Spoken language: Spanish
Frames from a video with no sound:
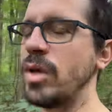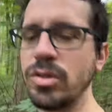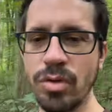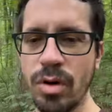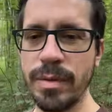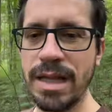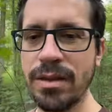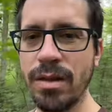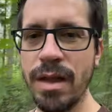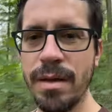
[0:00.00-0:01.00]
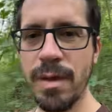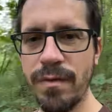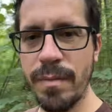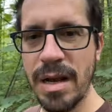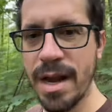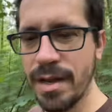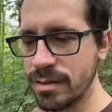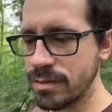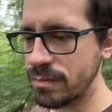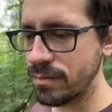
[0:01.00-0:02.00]
me estoy olvidando de mis
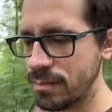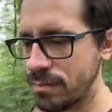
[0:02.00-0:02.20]
familiares.